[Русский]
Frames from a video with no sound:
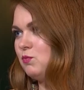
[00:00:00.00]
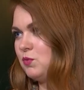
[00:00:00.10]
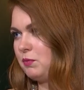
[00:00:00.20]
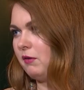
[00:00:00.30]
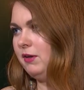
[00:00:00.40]

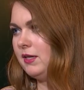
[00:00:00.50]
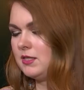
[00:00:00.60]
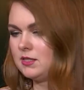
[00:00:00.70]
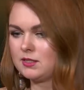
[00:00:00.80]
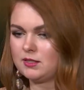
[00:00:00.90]
с
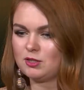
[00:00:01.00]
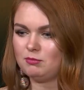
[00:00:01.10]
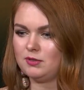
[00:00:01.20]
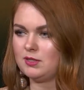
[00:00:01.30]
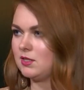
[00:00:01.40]
профессией,
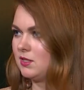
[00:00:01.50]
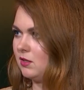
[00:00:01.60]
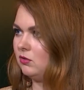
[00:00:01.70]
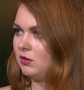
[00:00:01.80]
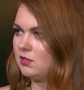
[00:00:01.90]
скажем, из
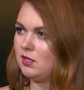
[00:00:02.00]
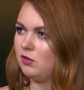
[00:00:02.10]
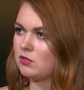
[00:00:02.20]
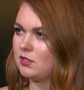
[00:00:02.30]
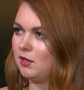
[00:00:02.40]
какой-то
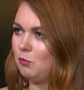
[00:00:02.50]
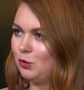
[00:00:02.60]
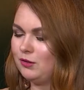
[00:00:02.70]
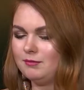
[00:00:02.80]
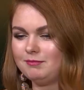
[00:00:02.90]
серьезной
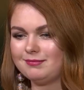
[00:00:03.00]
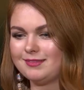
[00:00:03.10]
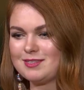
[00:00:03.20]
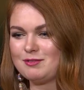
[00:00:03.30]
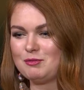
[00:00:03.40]
работы,
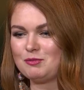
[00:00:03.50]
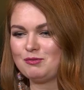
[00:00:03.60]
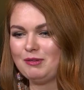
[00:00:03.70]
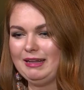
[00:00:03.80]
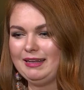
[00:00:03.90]

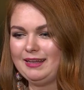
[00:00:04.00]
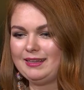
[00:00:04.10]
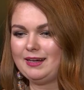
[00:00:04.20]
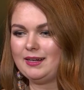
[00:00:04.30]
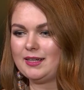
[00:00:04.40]
назовем их
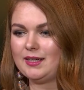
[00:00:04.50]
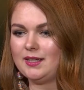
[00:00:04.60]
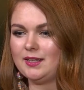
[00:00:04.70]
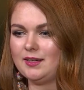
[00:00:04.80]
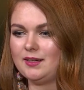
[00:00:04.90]
так,
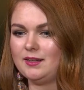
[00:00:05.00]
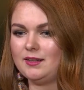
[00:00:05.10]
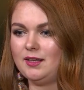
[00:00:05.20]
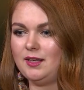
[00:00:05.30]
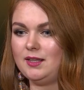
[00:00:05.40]

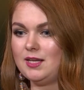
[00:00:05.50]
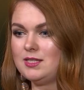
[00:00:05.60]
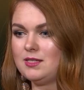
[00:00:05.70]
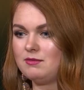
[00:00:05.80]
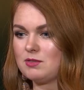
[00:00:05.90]
э, и
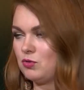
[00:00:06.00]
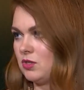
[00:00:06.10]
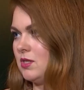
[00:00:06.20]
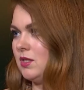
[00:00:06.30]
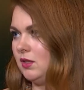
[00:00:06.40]
дать себе
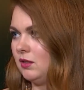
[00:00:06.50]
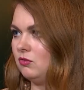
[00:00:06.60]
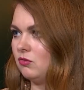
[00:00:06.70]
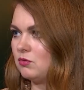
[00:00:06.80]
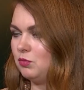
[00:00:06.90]
возможность
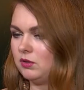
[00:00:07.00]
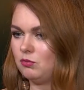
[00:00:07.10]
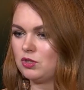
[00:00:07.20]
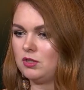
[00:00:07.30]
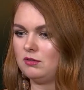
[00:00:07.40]
отдохнуть,
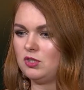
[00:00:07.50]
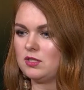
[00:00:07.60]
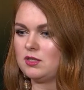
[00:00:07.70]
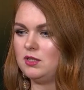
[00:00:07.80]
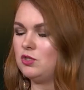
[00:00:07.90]
потому что
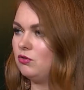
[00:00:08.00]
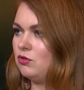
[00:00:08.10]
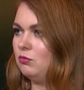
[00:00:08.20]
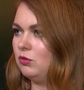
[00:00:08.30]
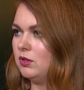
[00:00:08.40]
сейчас нынче
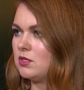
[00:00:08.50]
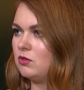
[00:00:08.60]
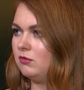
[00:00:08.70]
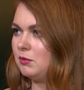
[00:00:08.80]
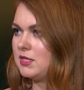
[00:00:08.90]
очень модное
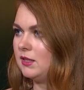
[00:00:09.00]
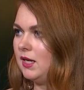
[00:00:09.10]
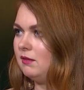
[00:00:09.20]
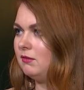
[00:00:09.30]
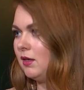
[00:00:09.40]
слово
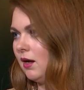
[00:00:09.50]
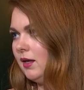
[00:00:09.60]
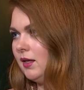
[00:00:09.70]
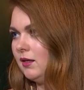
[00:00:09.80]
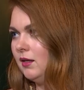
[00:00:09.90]
эмоциональное
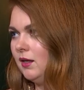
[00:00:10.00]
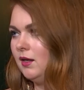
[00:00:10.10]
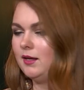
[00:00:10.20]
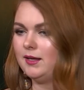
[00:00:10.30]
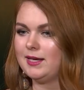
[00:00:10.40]
выгорание,
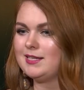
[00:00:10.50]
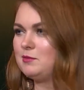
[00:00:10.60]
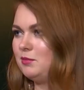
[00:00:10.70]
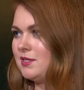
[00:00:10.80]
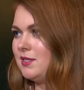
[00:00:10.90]
и я
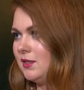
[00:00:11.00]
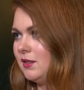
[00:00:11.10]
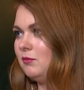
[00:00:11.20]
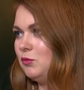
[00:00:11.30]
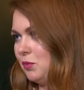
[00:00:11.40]
себе
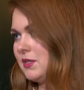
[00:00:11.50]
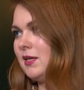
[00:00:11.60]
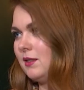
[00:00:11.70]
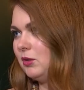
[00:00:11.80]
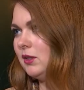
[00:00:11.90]
сделала, ну,
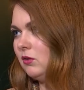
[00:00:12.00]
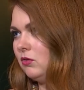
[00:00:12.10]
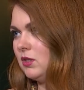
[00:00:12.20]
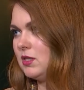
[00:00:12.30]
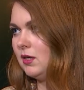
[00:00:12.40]
поставила именно
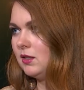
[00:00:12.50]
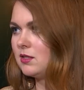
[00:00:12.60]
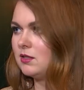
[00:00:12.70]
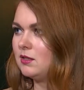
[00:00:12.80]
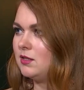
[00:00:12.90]
такой
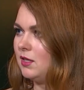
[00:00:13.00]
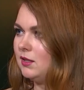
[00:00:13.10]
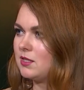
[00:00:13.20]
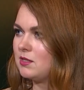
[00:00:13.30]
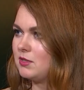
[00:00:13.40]
диагноз,
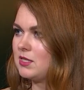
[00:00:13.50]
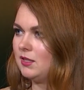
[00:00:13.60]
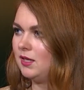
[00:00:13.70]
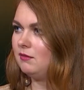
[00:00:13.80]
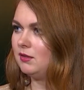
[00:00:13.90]
диагноз эмоциональное